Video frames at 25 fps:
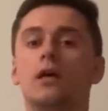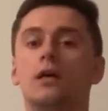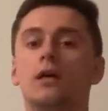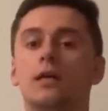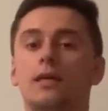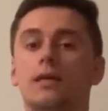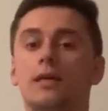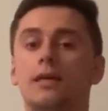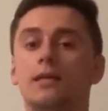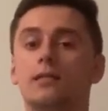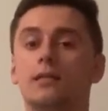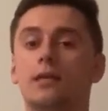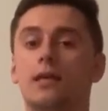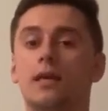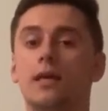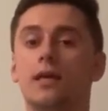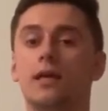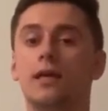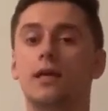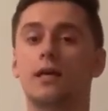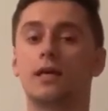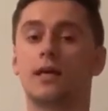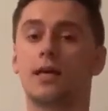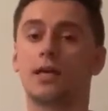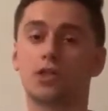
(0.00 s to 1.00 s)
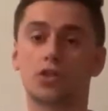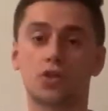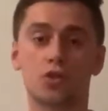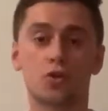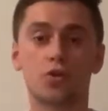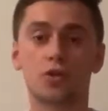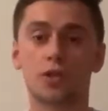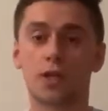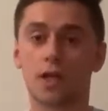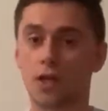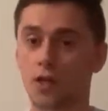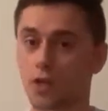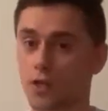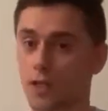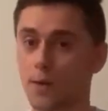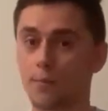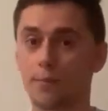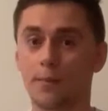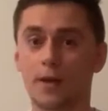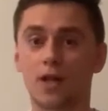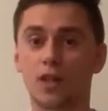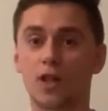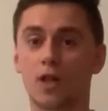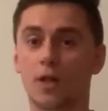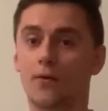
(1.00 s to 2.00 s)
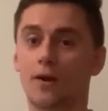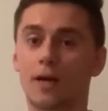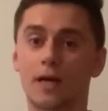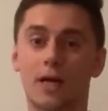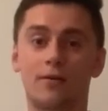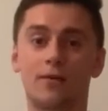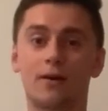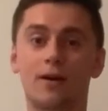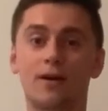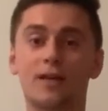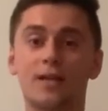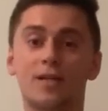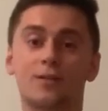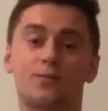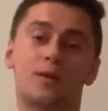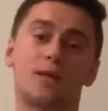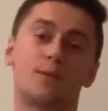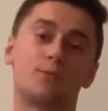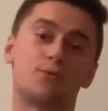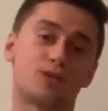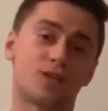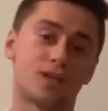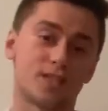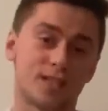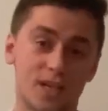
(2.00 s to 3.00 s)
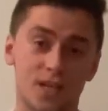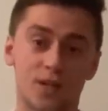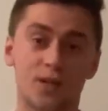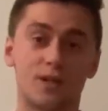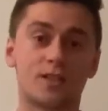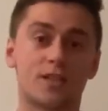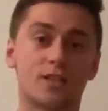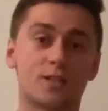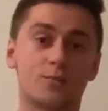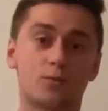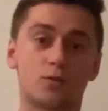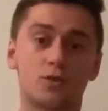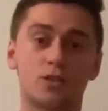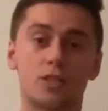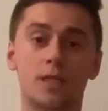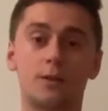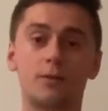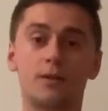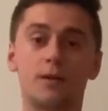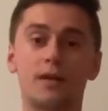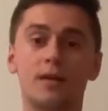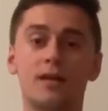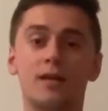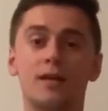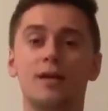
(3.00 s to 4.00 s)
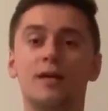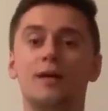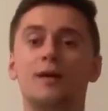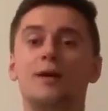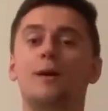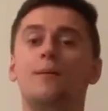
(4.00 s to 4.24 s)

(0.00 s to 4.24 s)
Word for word: Y es que esto tarde o temprano va a acabar, esperemos que sea lo antes posible,